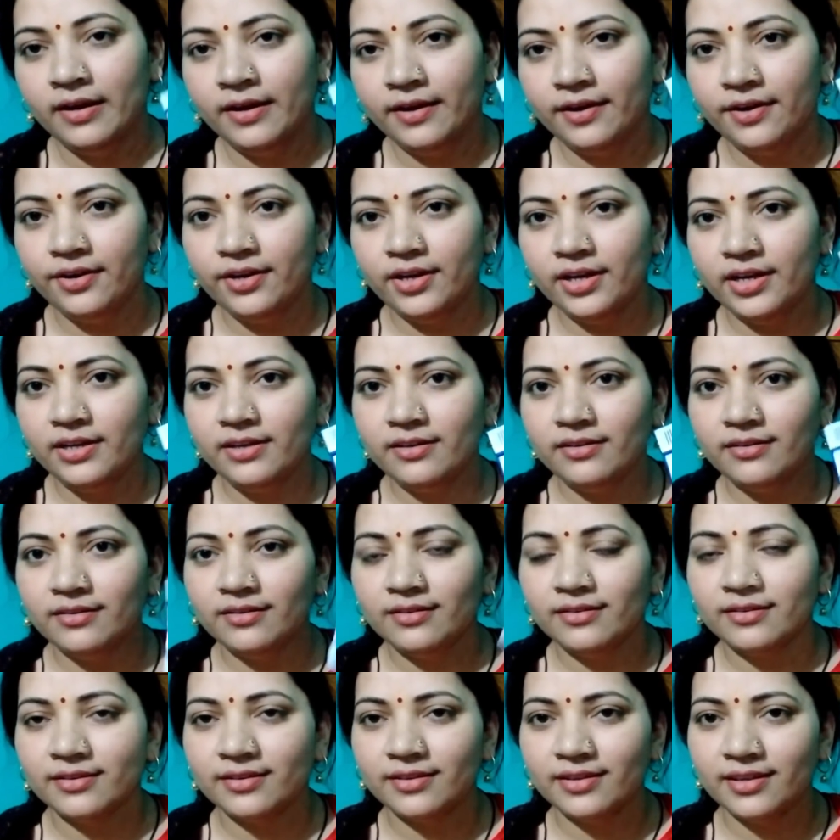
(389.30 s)
रिन
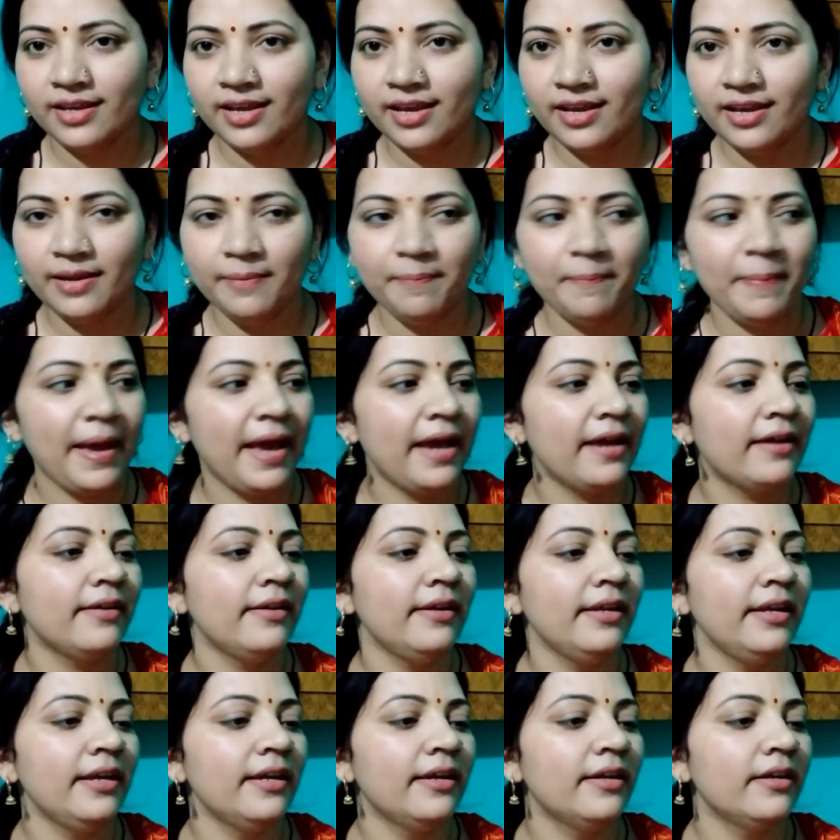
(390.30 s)
के पैक
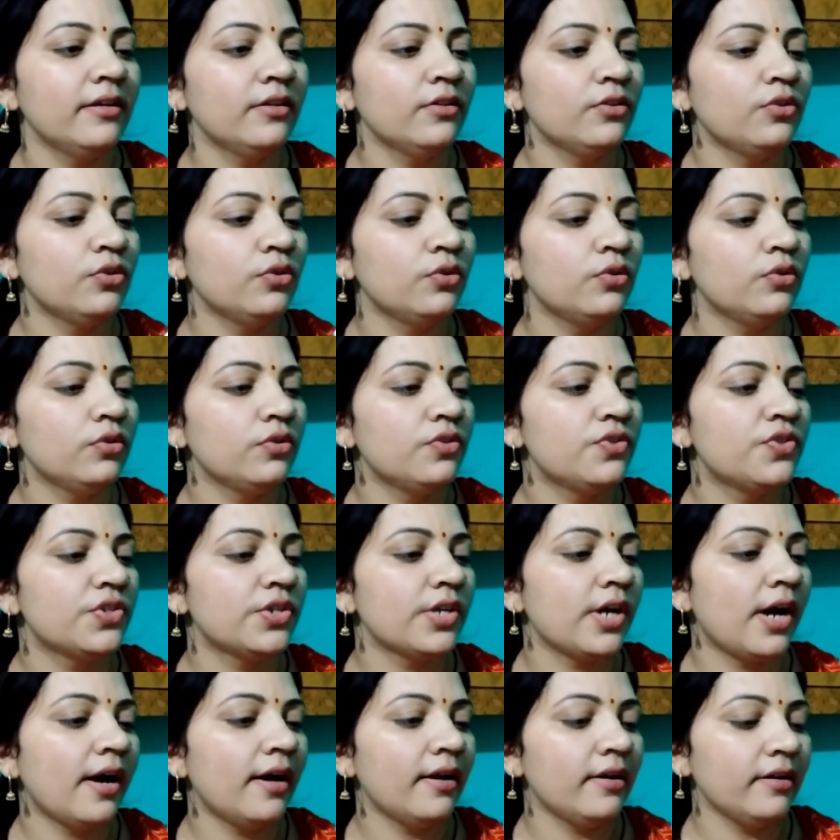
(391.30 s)
लिए हैं तो
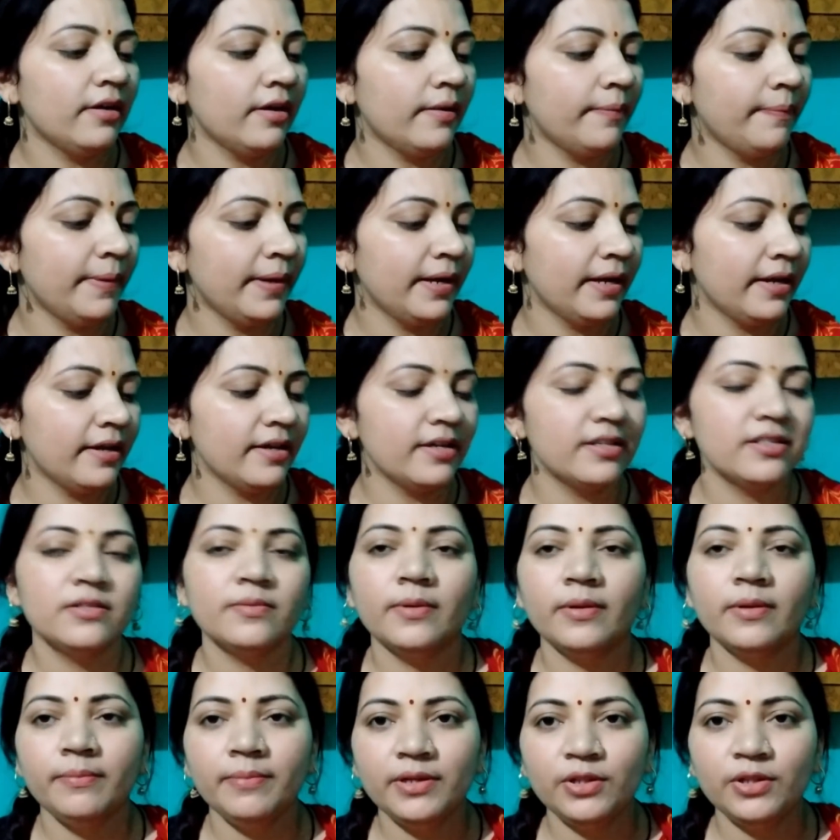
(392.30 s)
चार का पैक है इस
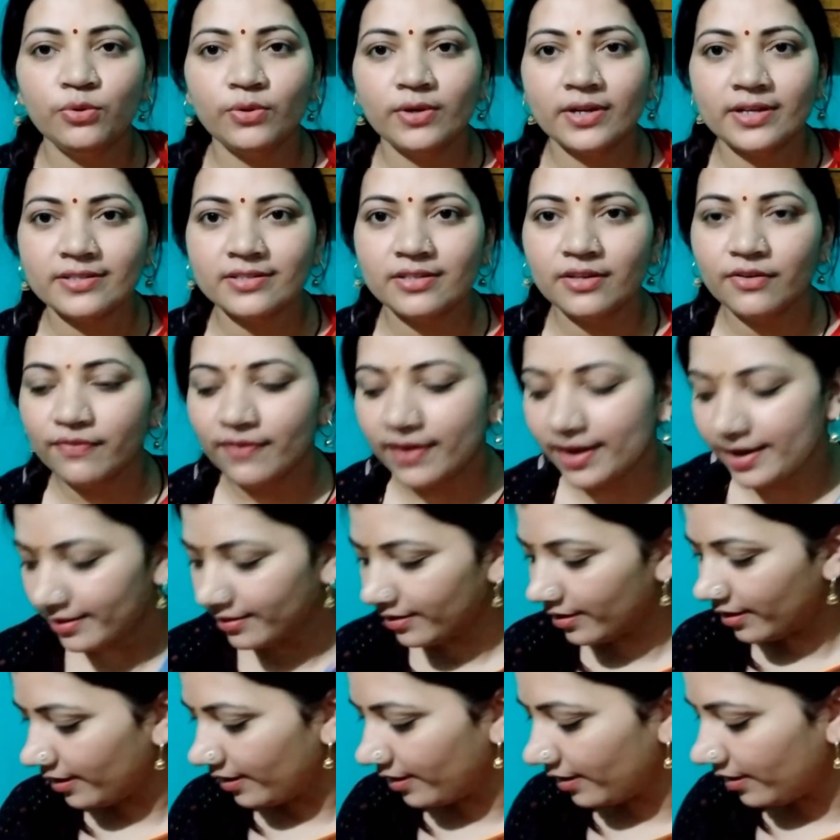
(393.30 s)
पर भी थोड़ा सा
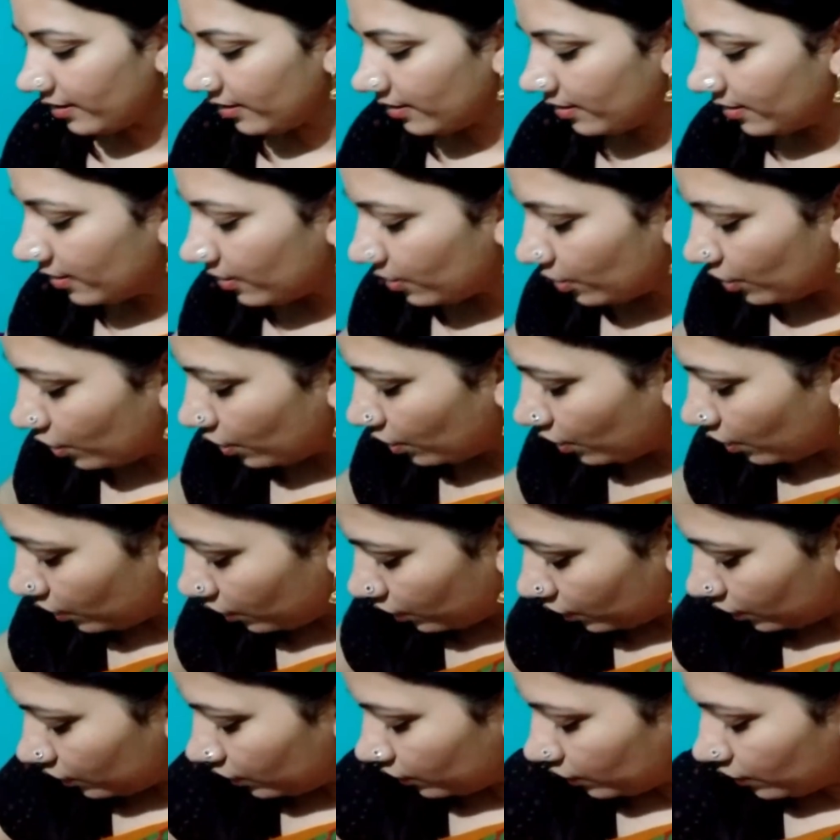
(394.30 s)
फ़ायदा है
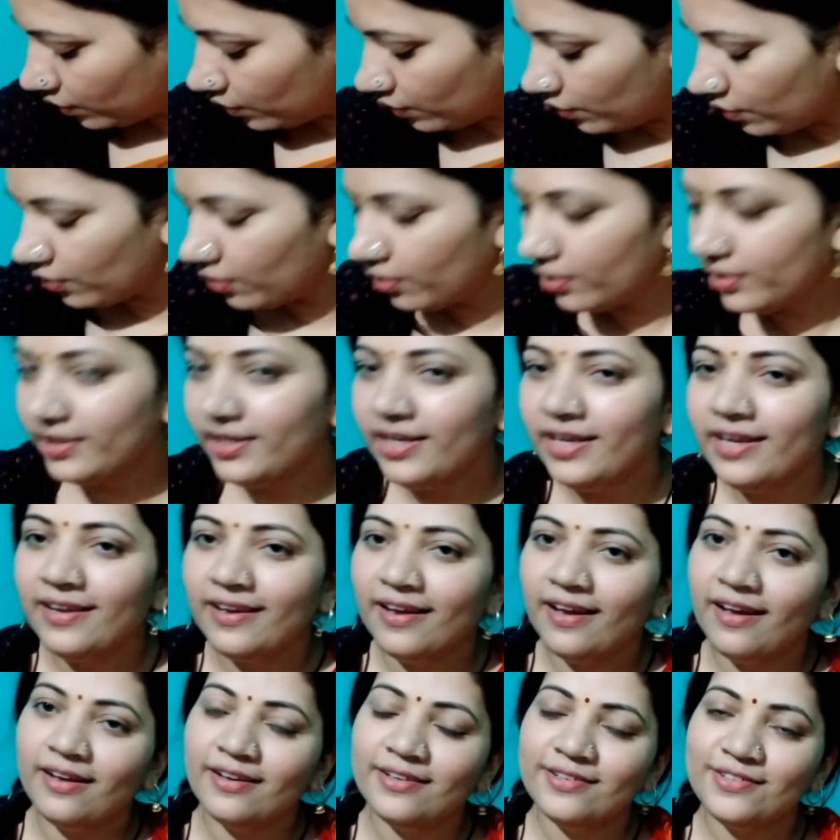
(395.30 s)
और ये
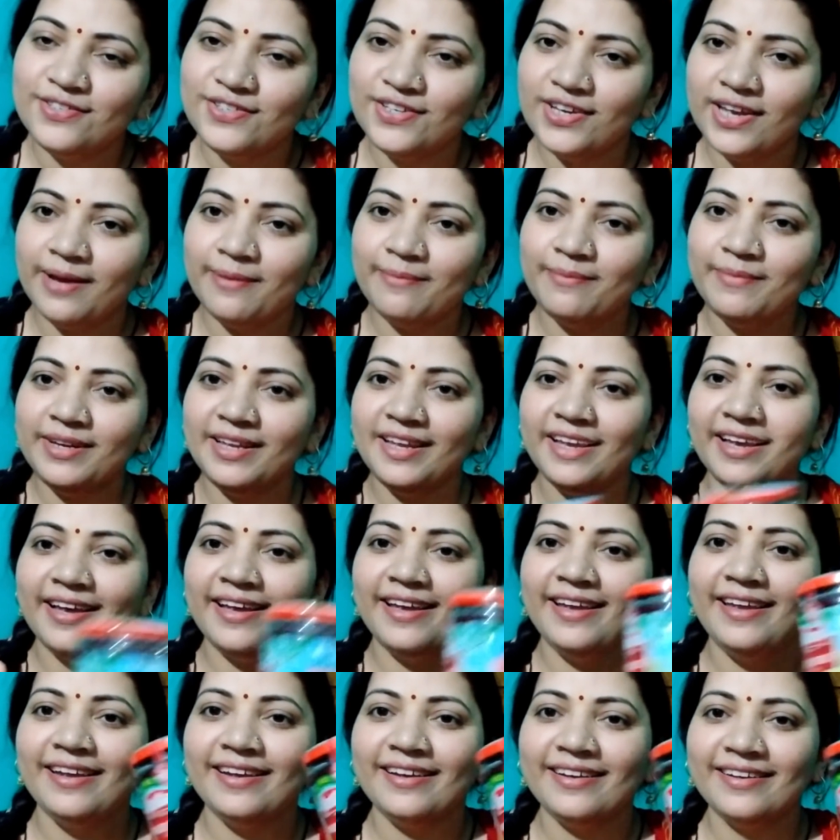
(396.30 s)
हाँ जैम लिया
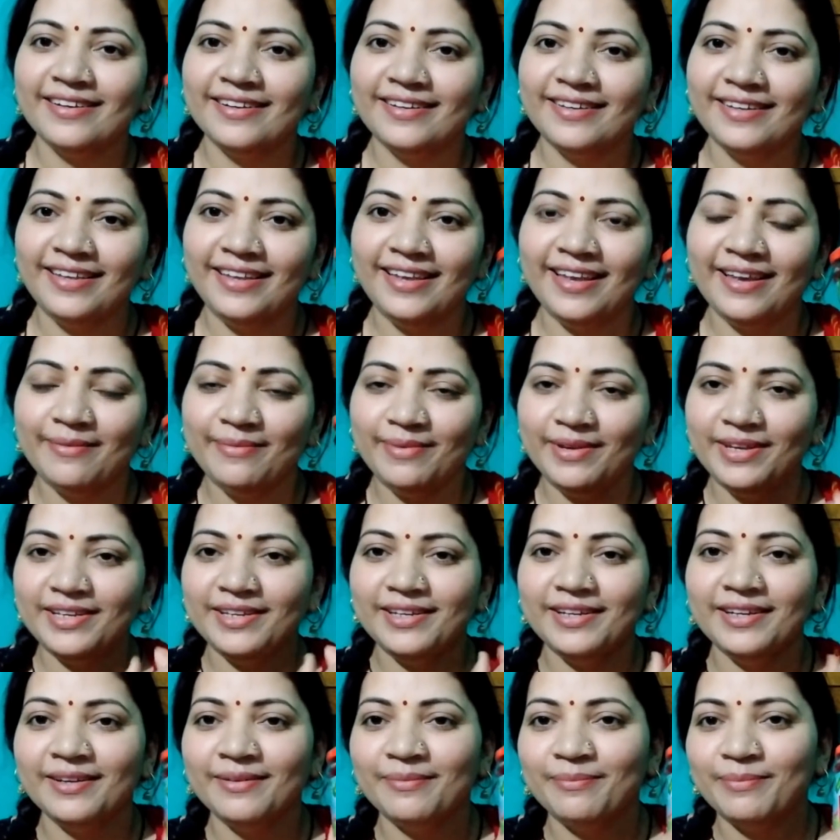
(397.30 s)
है ये भी
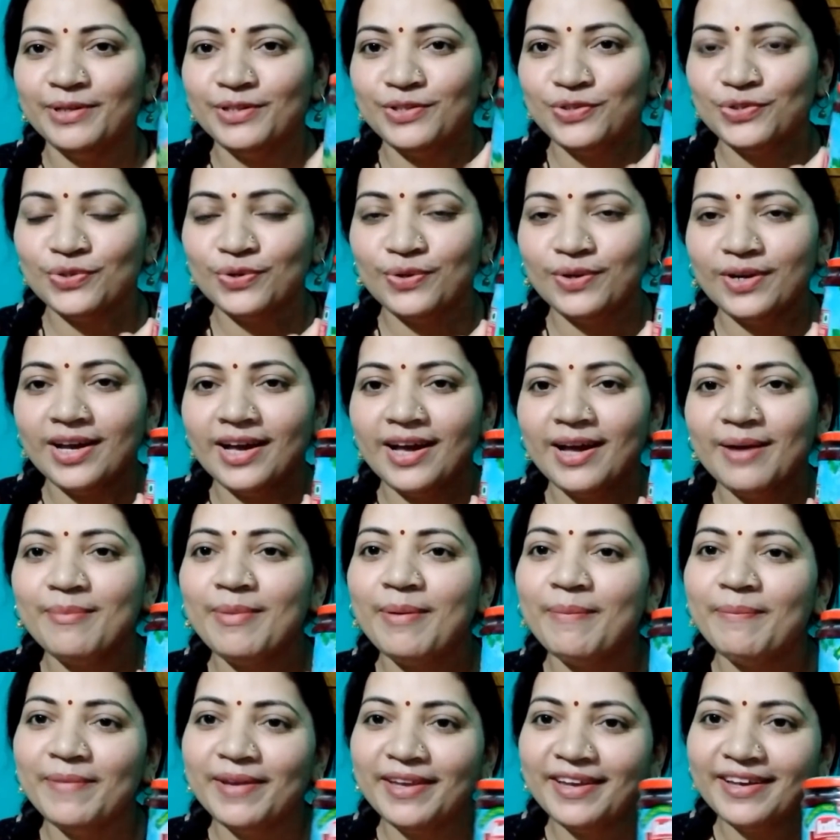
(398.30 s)
बच्चों का
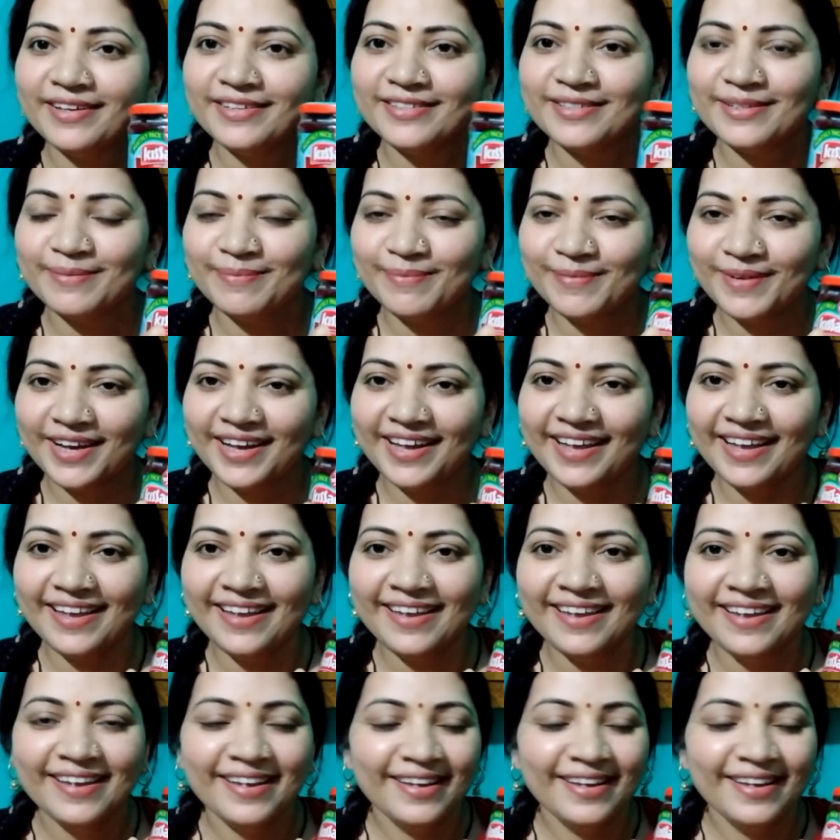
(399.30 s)
मम्मी का सबका है